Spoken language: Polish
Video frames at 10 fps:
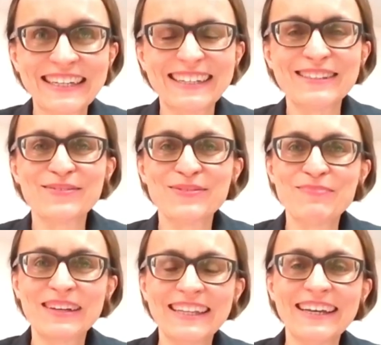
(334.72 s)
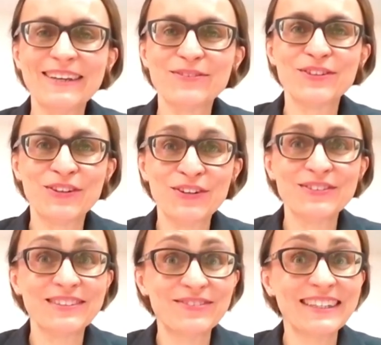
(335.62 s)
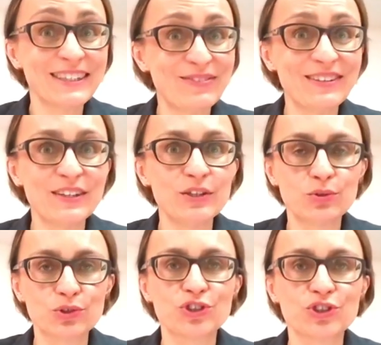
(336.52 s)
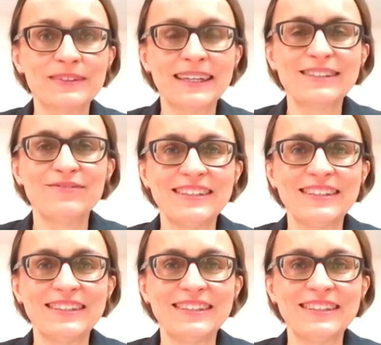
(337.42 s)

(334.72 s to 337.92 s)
mieszkańcom spadają dochody w tej chwili już, tak?